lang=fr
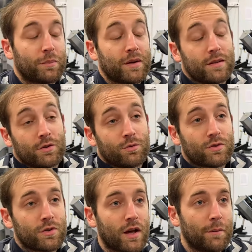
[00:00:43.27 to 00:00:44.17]
Après c'est sons
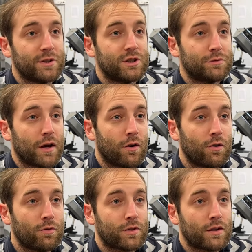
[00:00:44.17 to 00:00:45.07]
ce sera un match
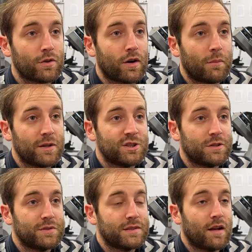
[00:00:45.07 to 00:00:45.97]
différent, on s'attend à un match
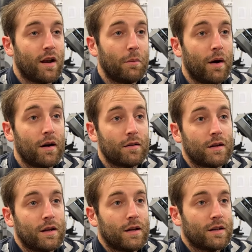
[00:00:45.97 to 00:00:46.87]
difficile
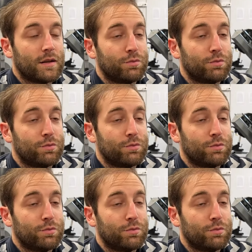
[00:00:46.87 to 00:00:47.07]
là-bas, qui